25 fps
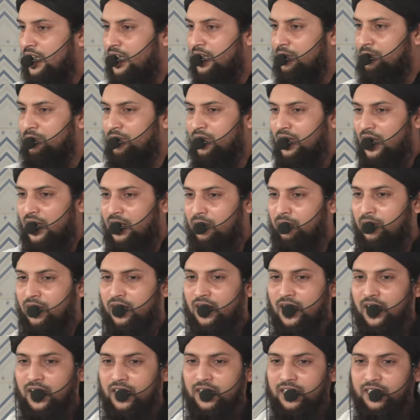এই
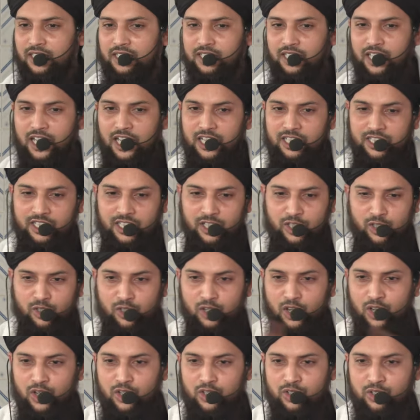কারবালার ইতিহাসের
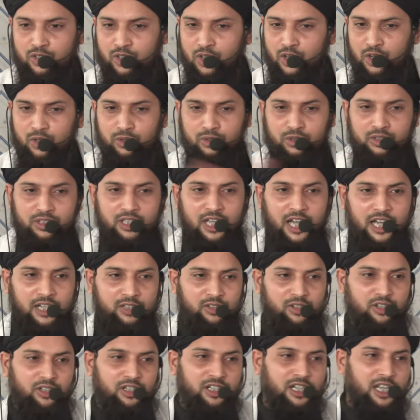রহস্য
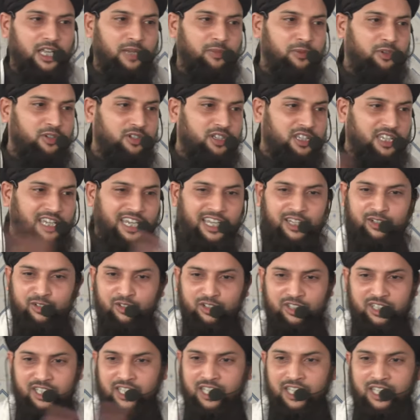উদ্ঘাটন এবং কেন
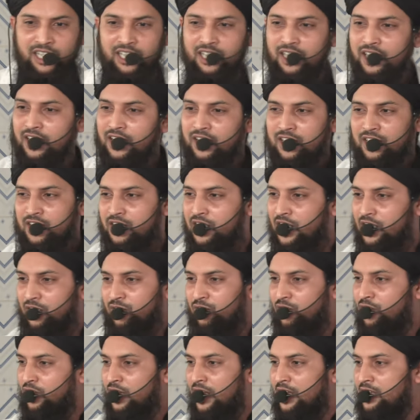কি শেষ
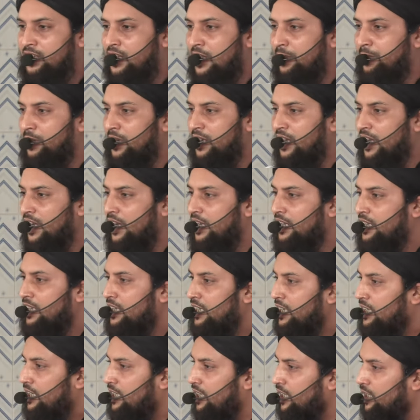করা যাবে না
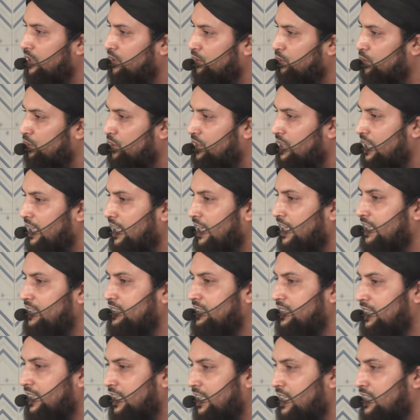কিন্তু সেখান
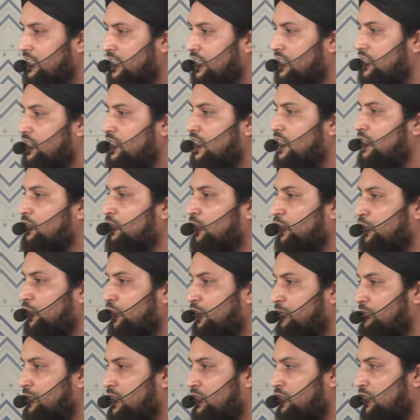থেকে যে
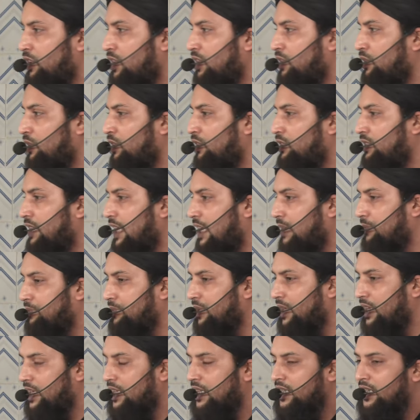শিক্ষণীয় বিষয়গুলো
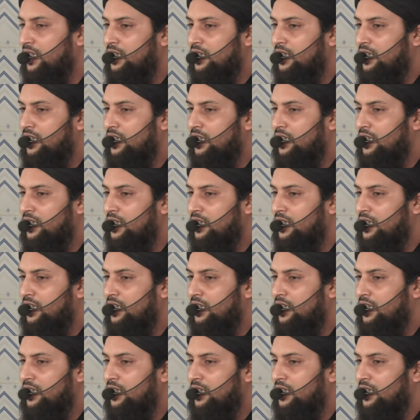থাকবে